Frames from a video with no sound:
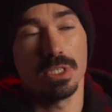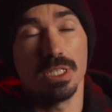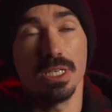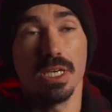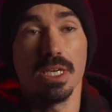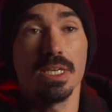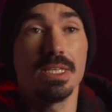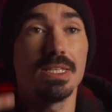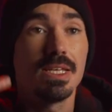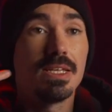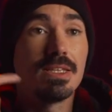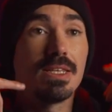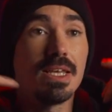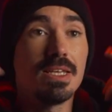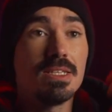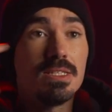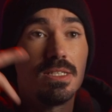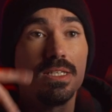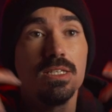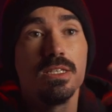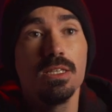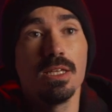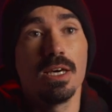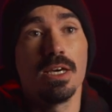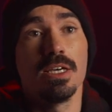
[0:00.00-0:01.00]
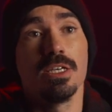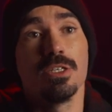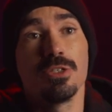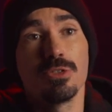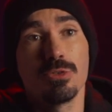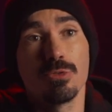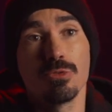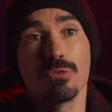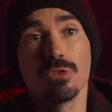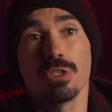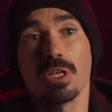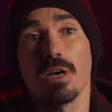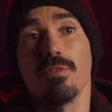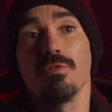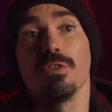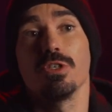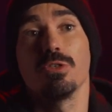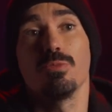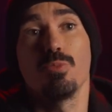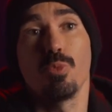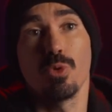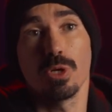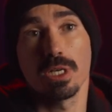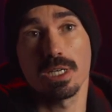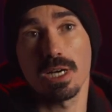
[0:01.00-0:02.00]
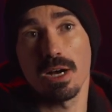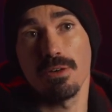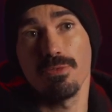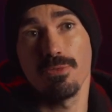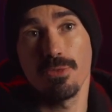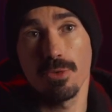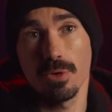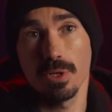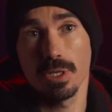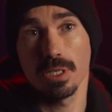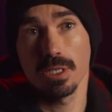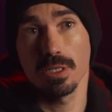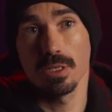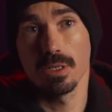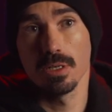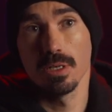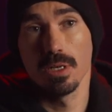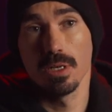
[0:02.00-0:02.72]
e ainda tens ideias que tu gostavas de pôr cá fora